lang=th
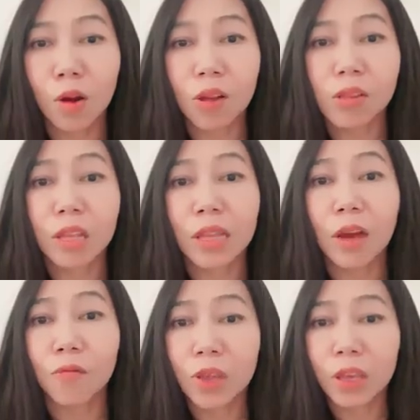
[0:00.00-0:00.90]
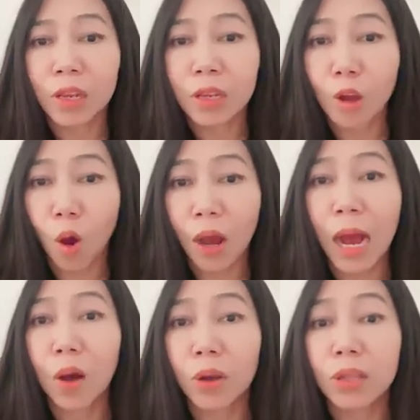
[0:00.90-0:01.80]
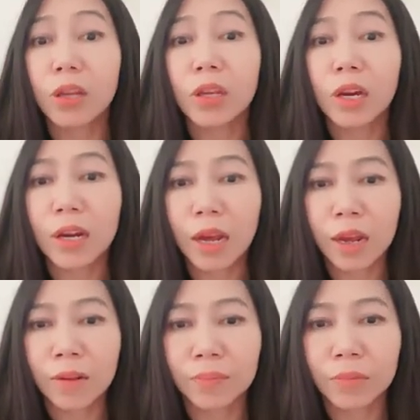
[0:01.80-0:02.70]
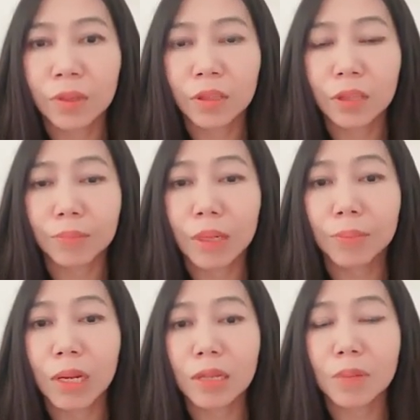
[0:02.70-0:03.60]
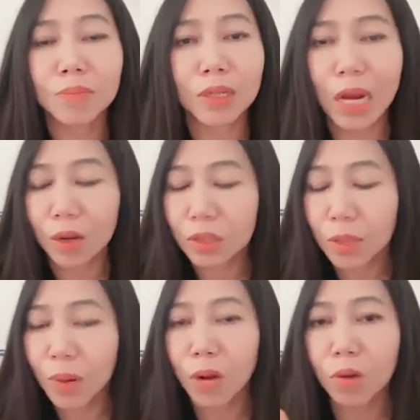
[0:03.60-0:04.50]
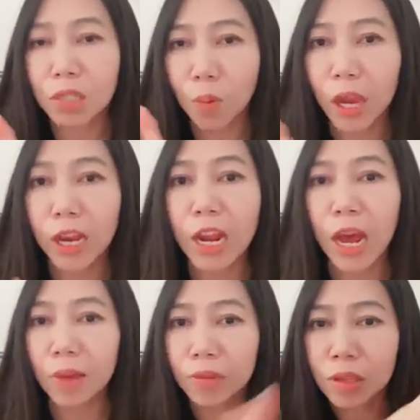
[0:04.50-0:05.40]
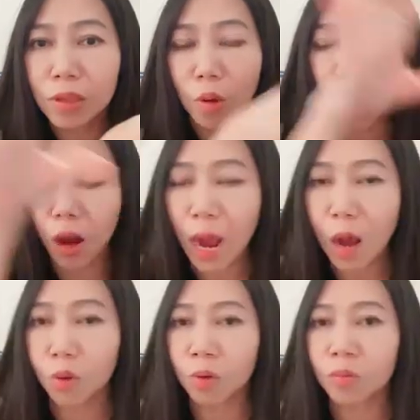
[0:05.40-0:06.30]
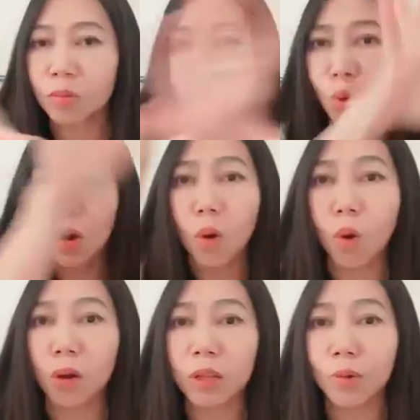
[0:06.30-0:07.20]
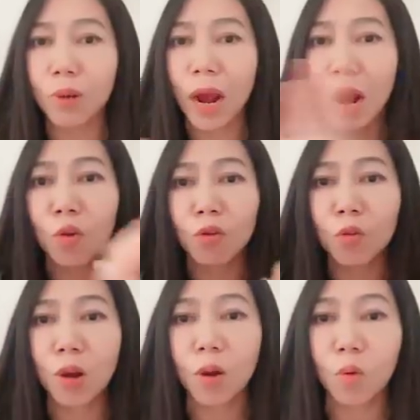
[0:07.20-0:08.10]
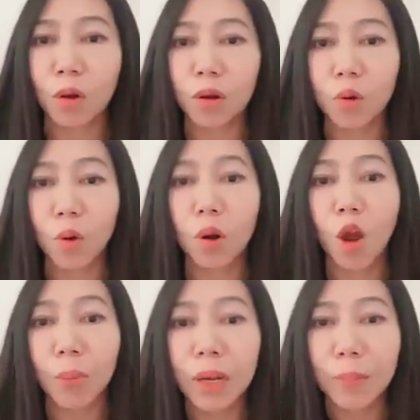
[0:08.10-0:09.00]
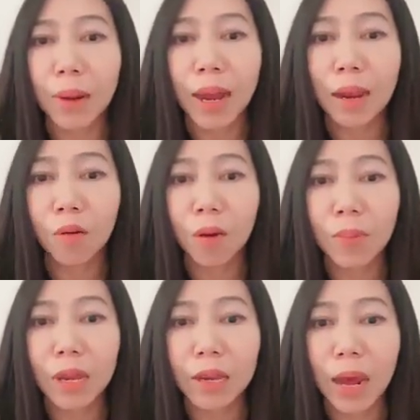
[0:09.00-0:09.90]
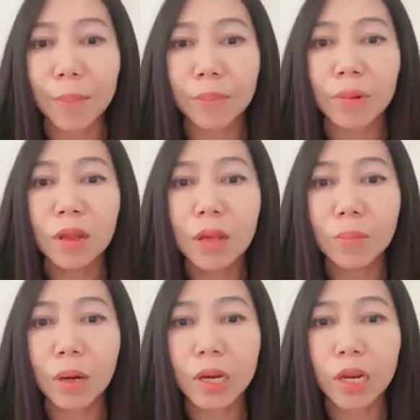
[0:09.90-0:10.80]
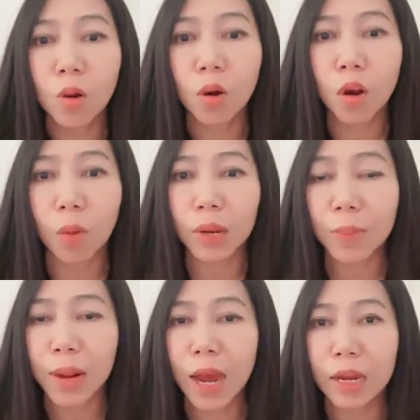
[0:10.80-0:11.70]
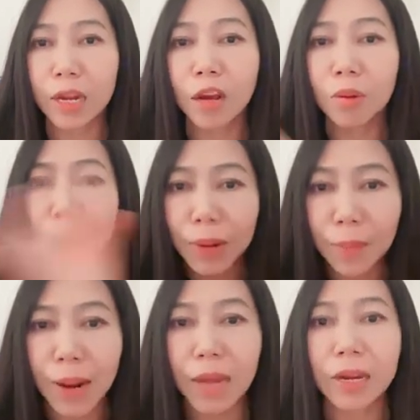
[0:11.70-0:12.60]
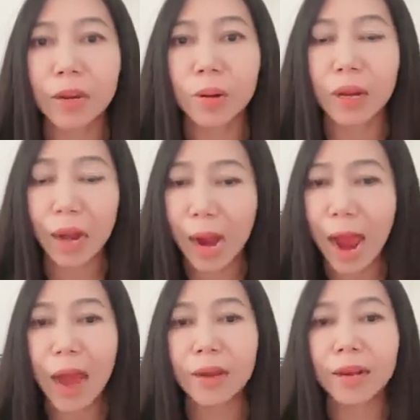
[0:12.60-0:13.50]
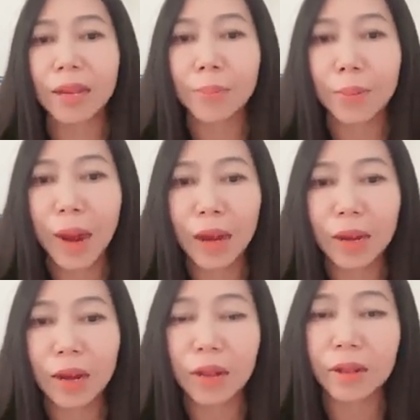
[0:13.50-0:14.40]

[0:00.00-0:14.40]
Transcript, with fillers: แล้วเสียตังค์ฟรีที่ออกข่าวกันเยอะๆนะคะไม่ไม่ได้จำกัดจำกัดว่าเฉพาะแคนาดาที่ออกข่าวทั่วโลกที่ข่าวด้วว่าคนโดนหลอกไปทำงาน แล้วก็ไม่ได้ทำบางทีโดนหลอกไปทำงานนี้แล้วก็ได้ไปทำงานอีกงานหนึ่งอะไรประมาณเนี้ย